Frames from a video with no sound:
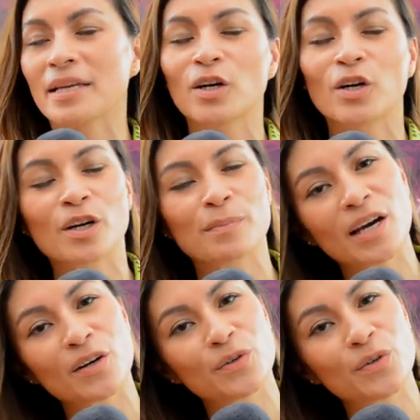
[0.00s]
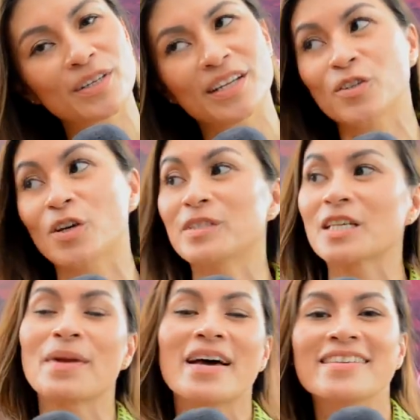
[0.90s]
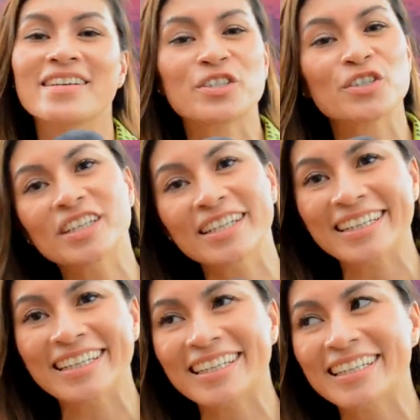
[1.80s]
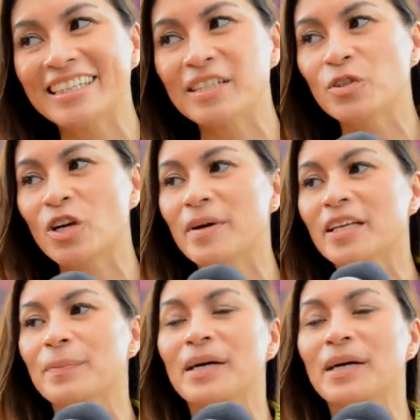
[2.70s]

namanya banyak orang-orang baru dan juga bisa belanja jewelry jadi